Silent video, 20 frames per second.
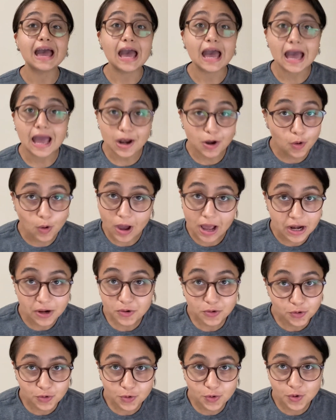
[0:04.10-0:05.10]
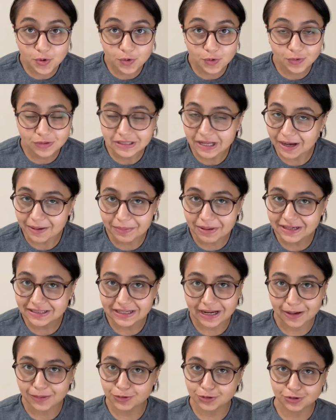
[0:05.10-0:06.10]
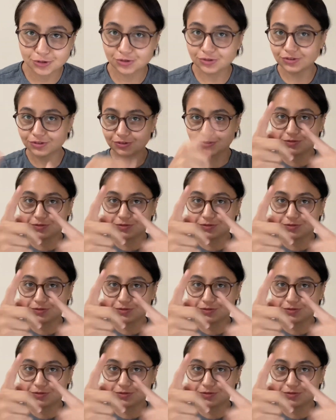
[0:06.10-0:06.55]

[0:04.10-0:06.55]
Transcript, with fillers: Hello hello. Ne haber? Ne yapıyorsunuz?